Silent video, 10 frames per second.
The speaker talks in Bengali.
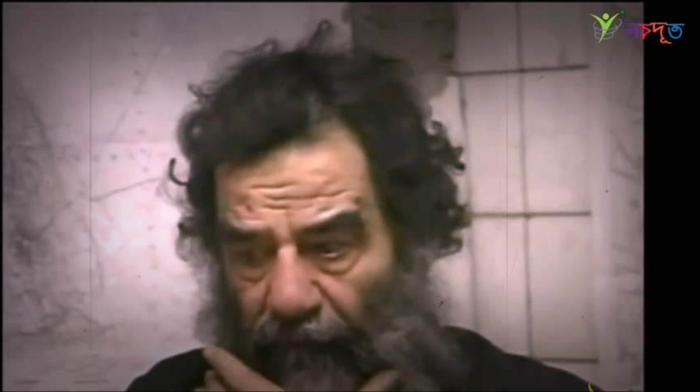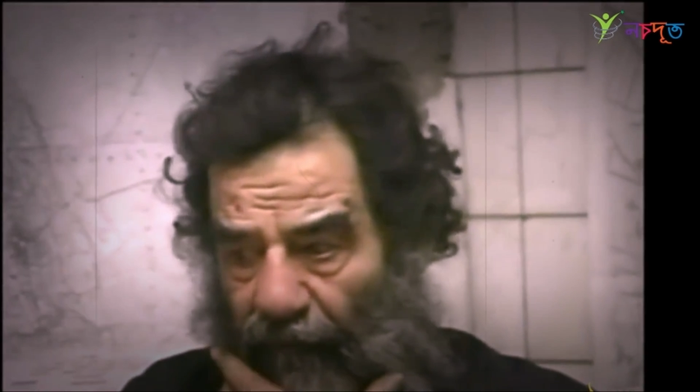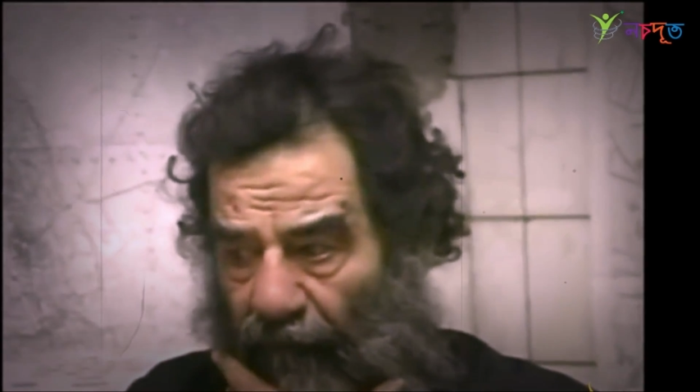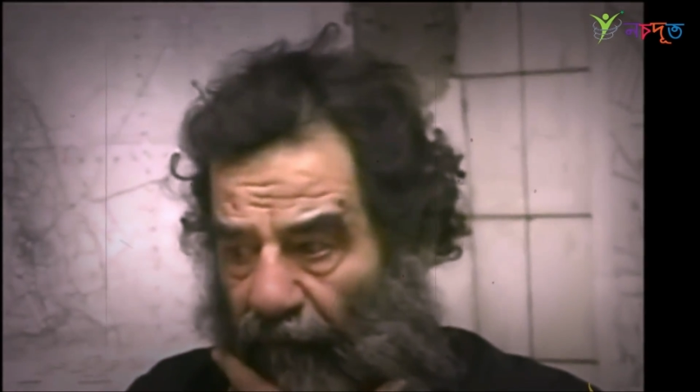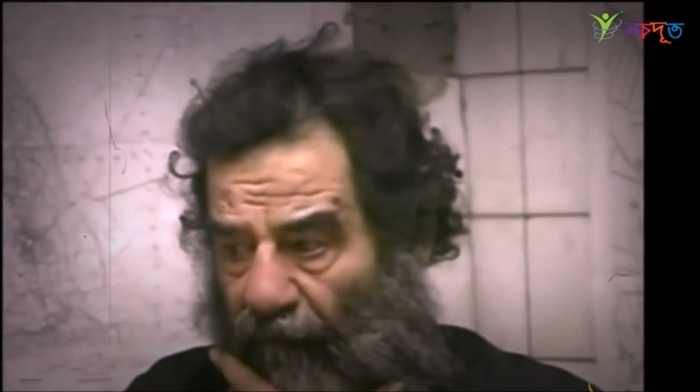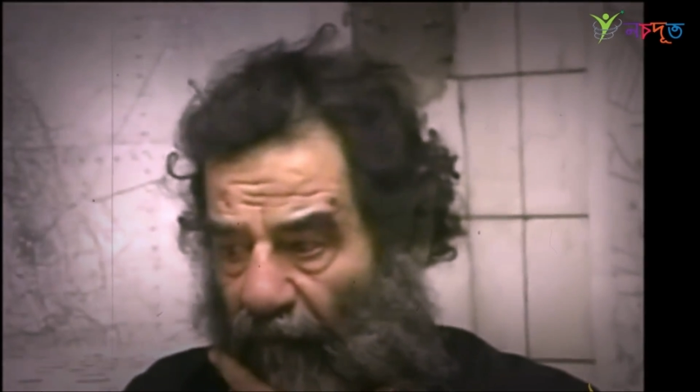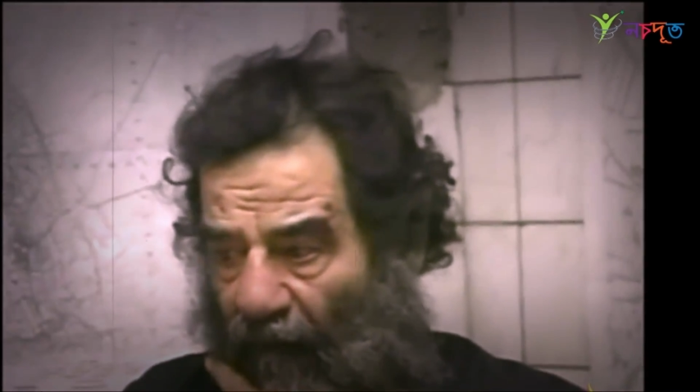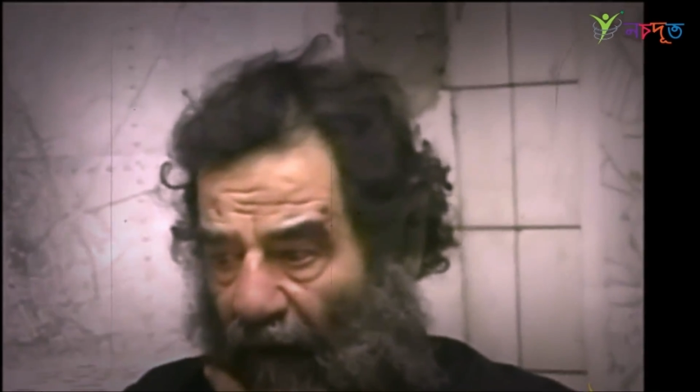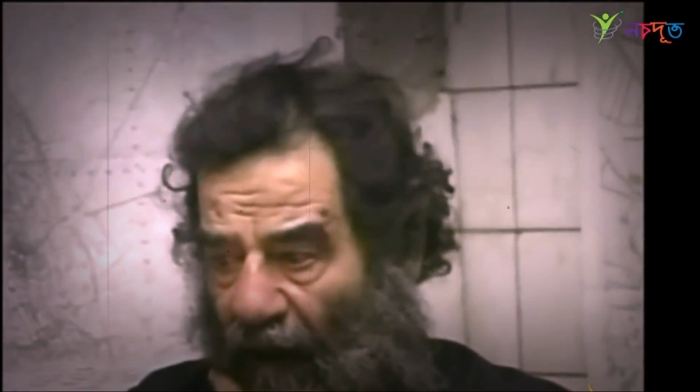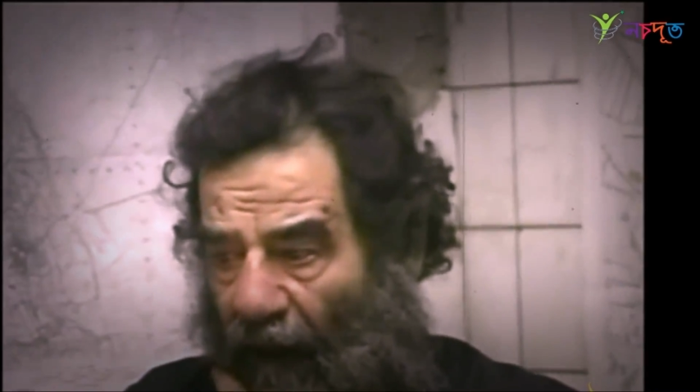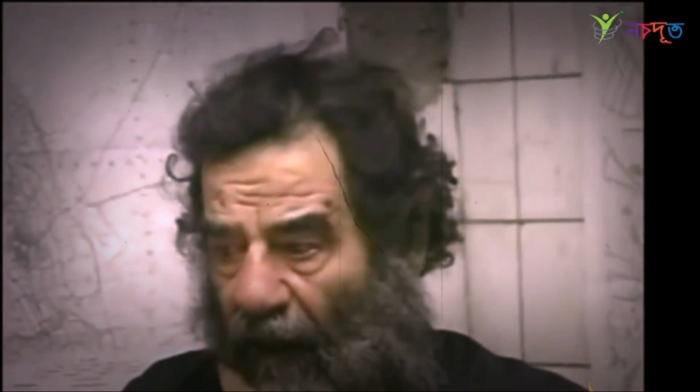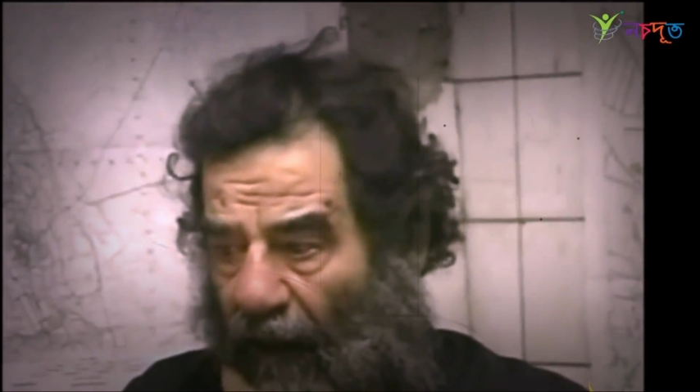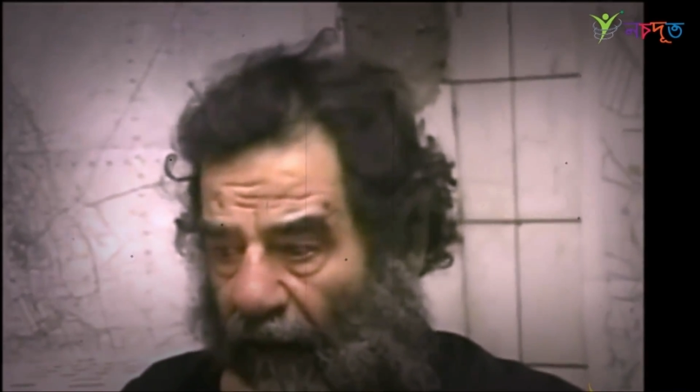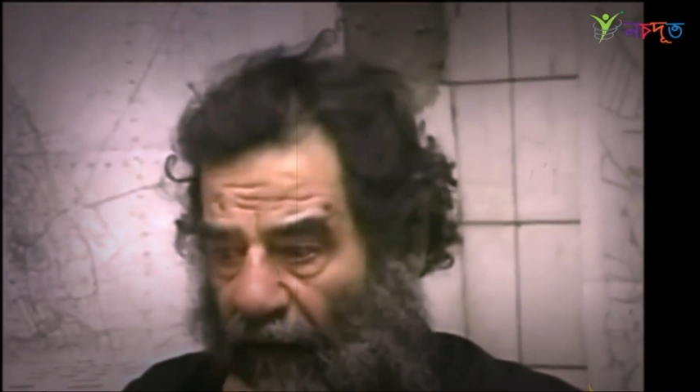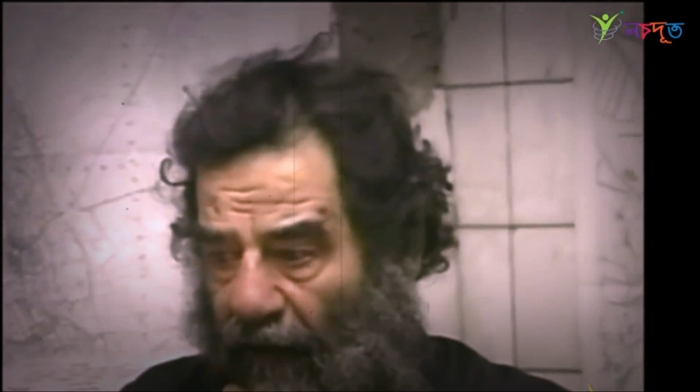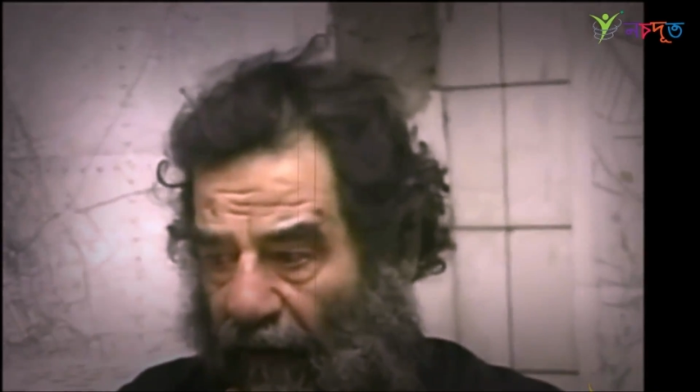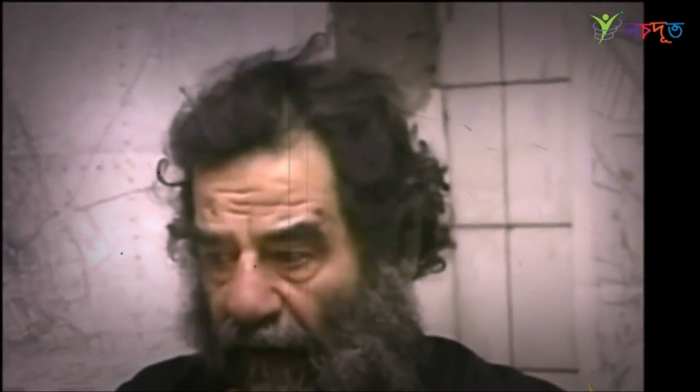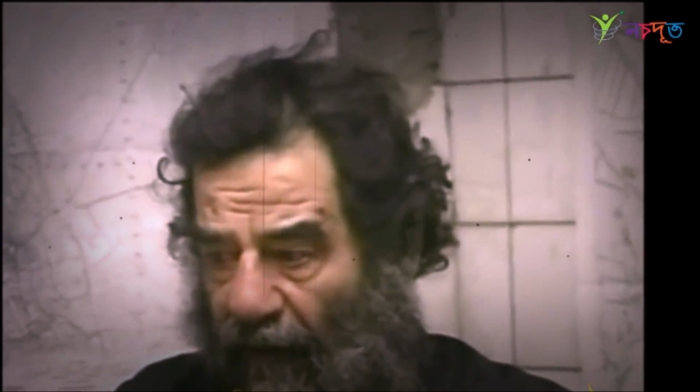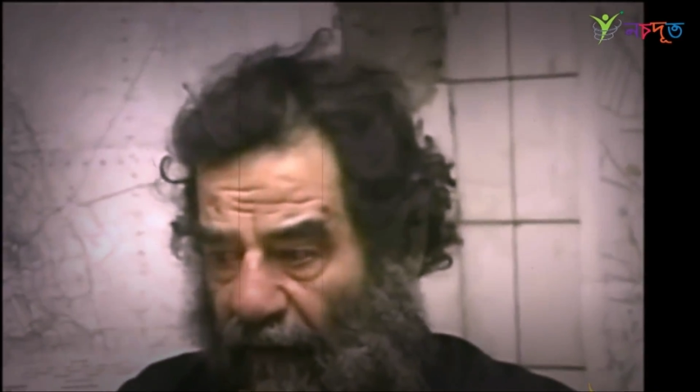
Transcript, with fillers: দুই সালে ফাঁসি দেওয়া হয়